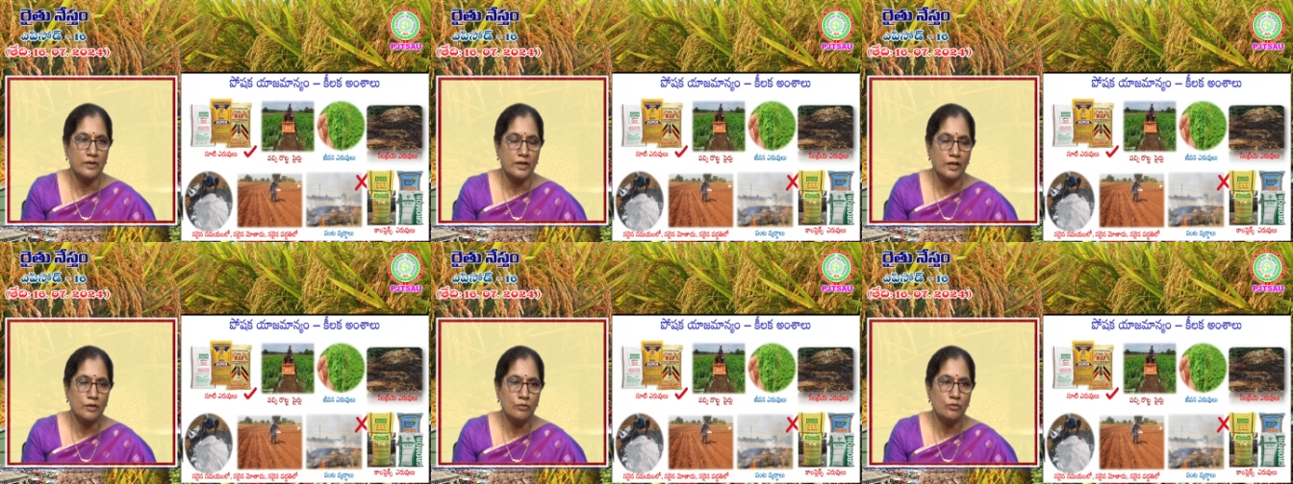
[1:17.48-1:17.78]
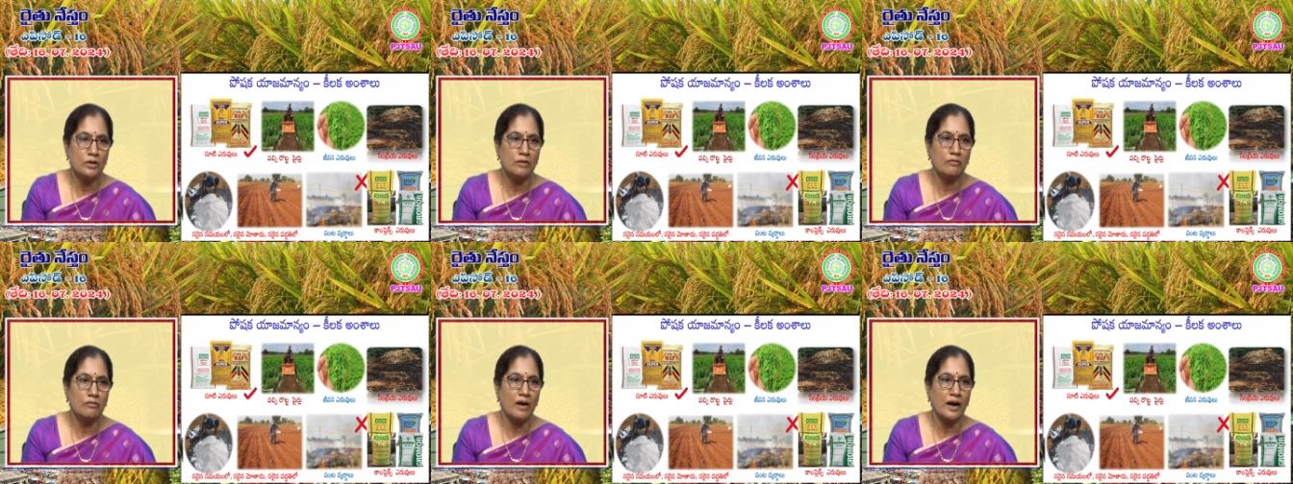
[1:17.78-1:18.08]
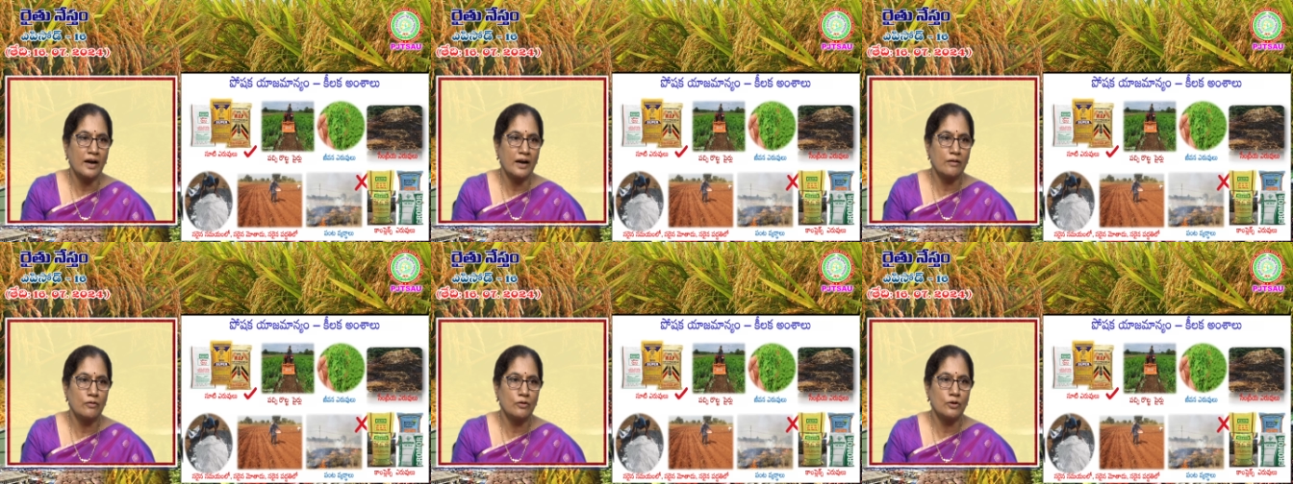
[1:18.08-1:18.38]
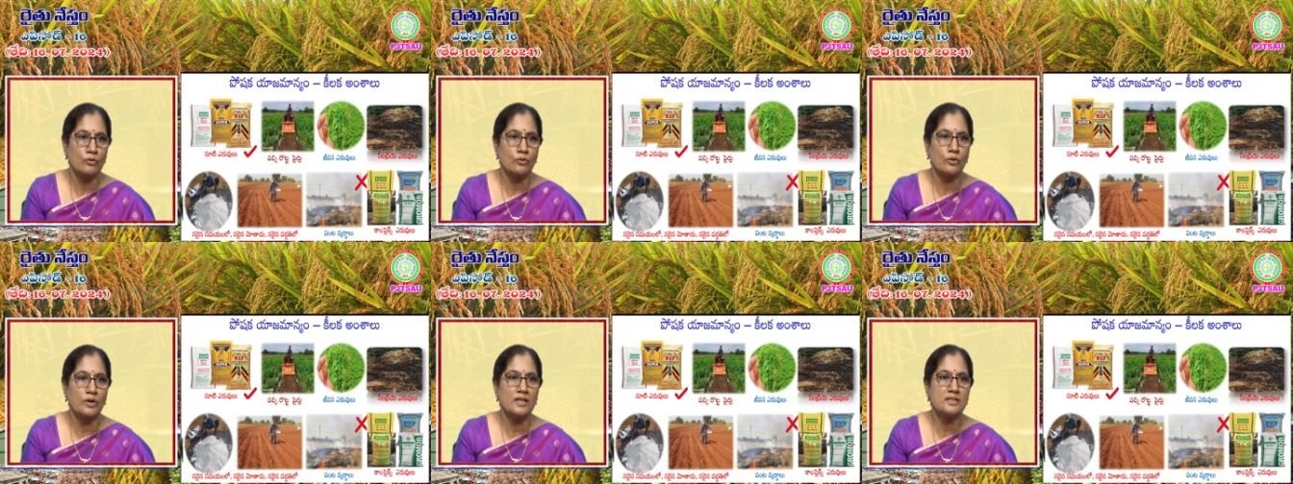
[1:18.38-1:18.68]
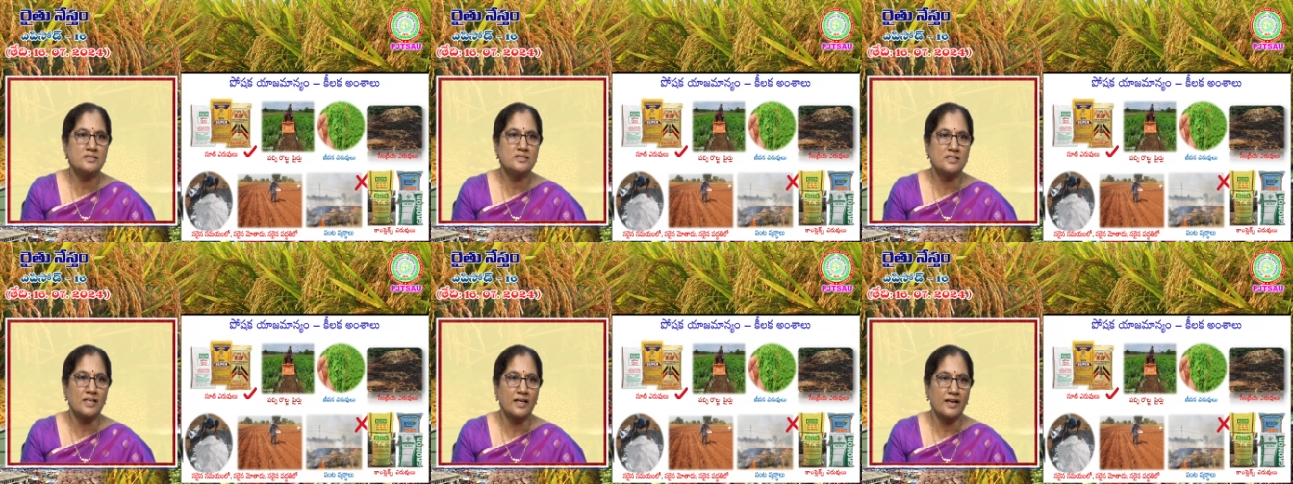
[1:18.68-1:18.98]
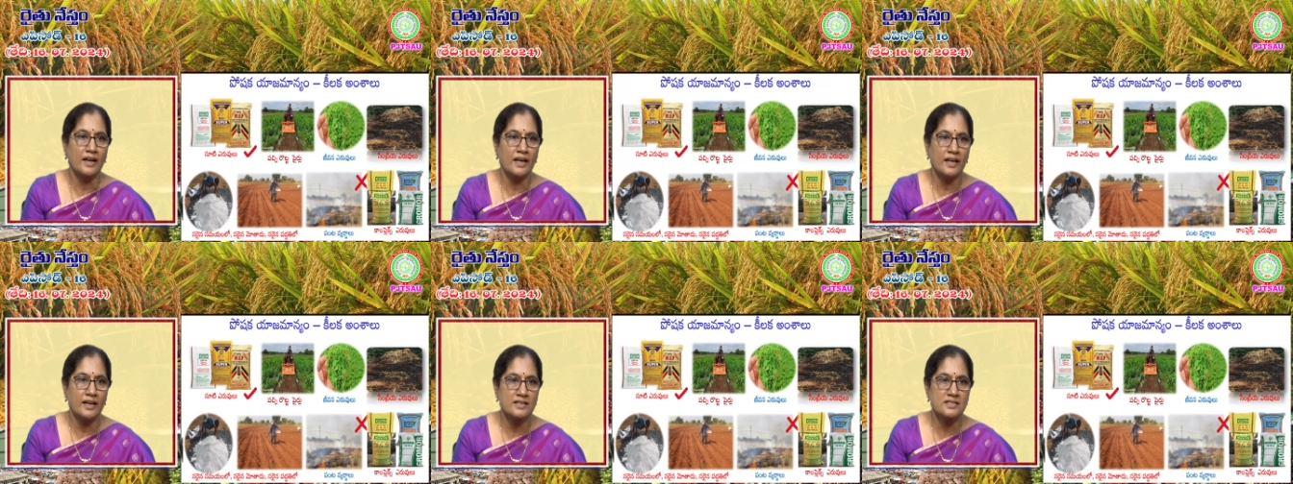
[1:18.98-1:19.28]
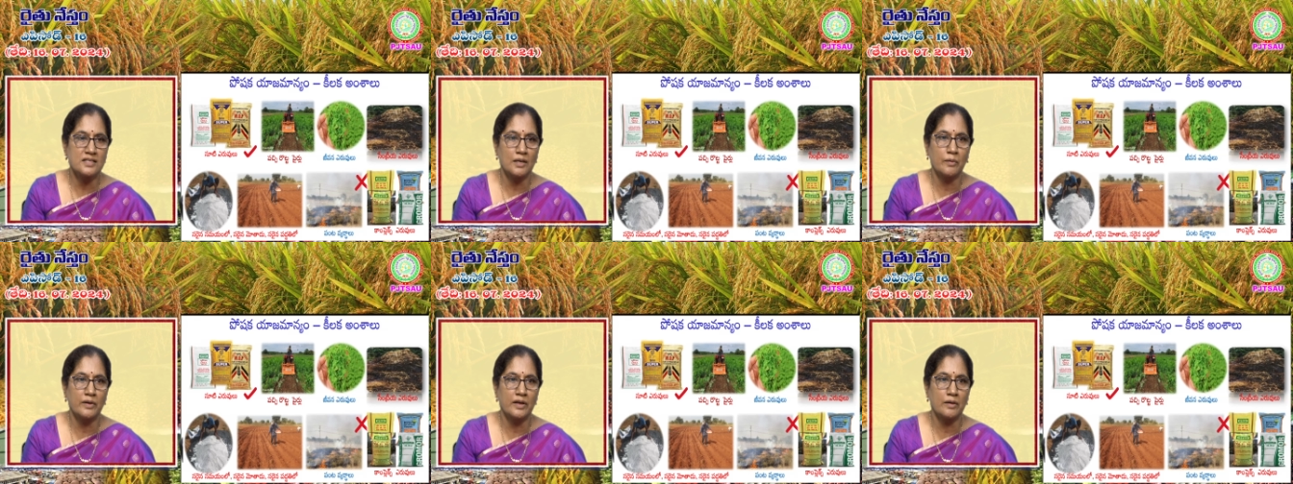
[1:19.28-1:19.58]
ఎరువులను వాడడంలో కూడా సరైన
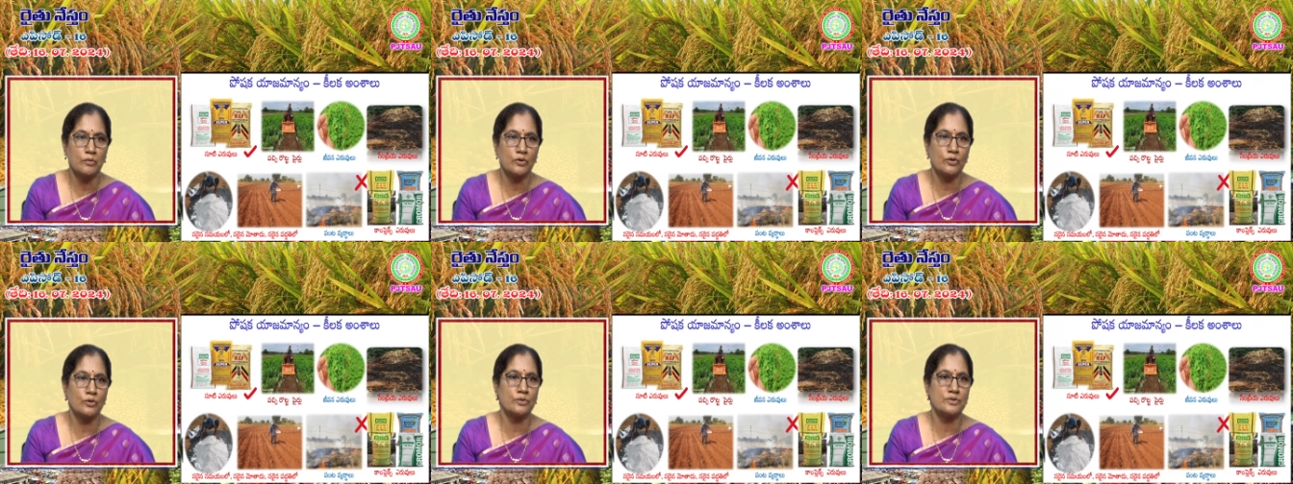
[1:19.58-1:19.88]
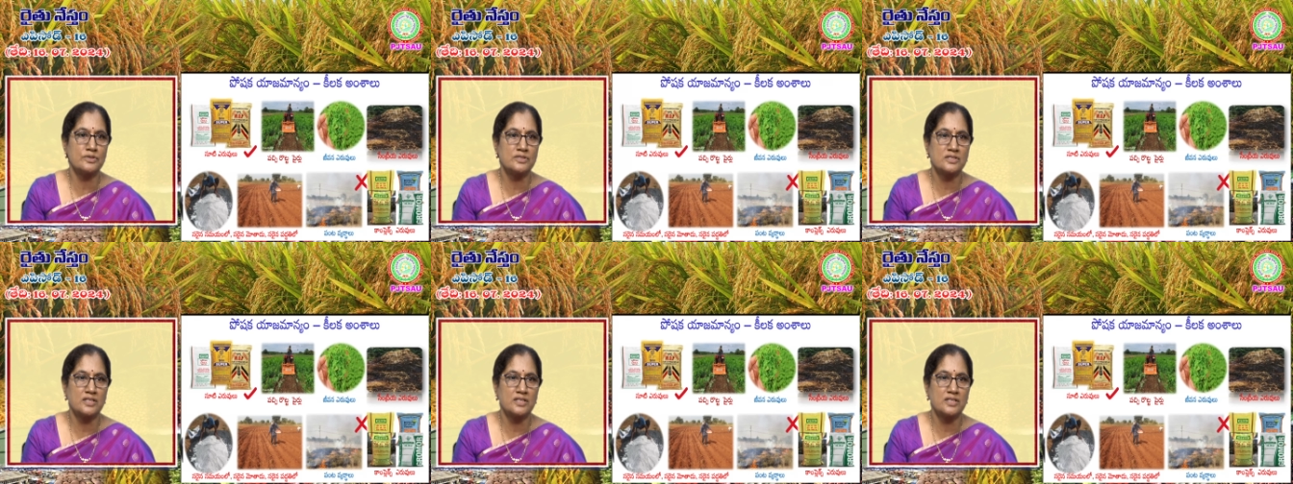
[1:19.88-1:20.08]
సమయంలో